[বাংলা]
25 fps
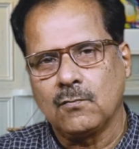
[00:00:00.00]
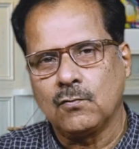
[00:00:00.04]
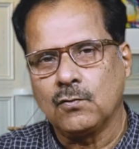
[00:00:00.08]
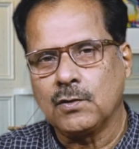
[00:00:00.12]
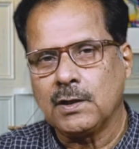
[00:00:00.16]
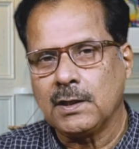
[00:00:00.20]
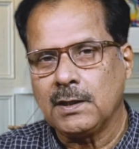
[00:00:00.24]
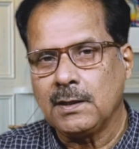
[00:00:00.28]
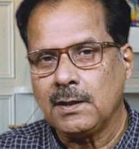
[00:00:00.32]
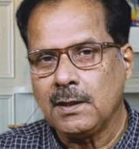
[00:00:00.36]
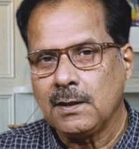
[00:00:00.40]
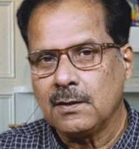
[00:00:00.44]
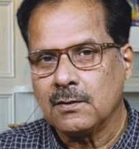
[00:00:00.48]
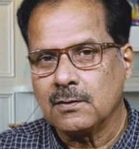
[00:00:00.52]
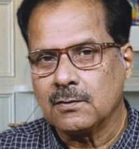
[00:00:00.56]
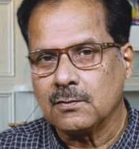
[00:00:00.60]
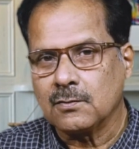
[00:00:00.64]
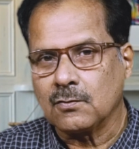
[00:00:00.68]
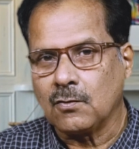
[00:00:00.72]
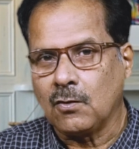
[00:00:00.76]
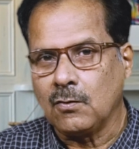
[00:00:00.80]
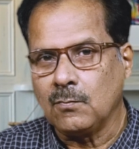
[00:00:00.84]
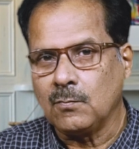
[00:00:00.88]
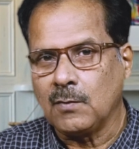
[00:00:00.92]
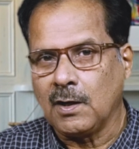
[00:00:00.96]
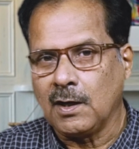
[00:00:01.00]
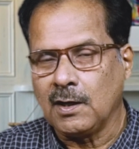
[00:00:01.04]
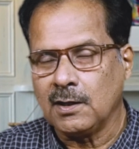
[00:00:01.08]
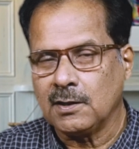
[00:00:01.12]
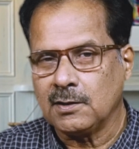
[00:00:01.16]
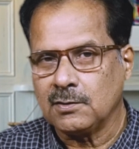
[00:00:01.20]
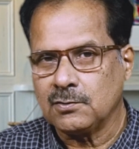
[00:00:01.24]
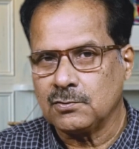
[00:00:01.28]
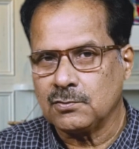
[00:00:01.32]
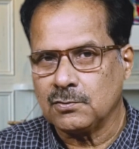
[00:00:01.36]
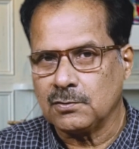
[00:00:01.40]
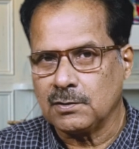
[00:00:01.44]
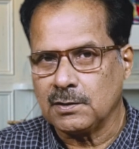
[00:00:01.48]
ওকে রং
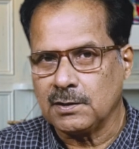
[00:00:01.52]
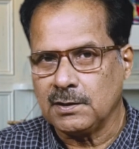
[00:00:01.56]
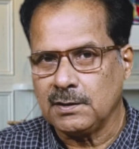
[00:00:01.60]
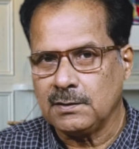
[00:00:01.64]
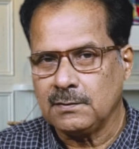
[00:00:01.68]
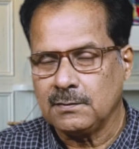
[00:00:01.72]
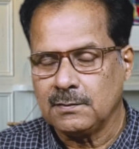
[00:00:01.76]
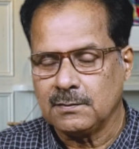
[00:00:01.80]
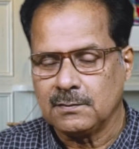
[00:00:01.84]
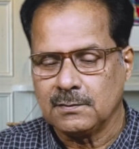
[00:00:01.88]
মাখানোর জন্যে